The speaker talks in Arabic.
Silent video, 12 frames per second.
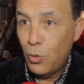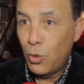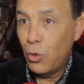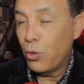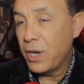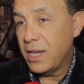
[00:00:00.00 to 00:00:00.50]

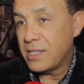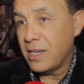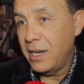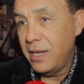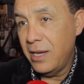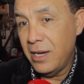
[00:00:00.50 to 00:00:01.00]
والاغنيه
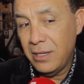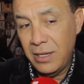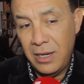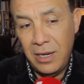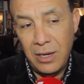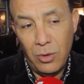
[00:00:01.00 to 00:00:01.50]

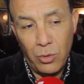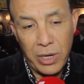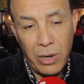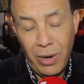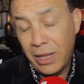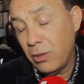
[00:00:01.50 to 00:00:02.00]
الثانيه
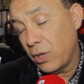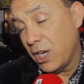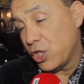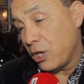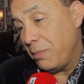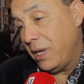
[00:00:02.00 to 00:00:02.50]
الاغنيه واحد
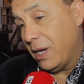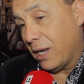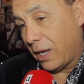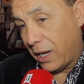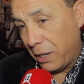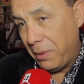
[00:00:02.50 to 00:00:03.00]
الاغنيه جميله
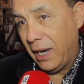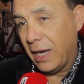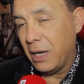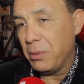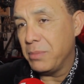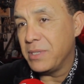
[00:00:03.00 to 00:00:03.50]
قريبه على
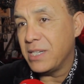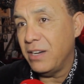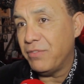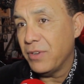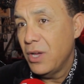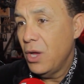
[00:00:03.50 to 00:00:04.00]
قلبي بزاف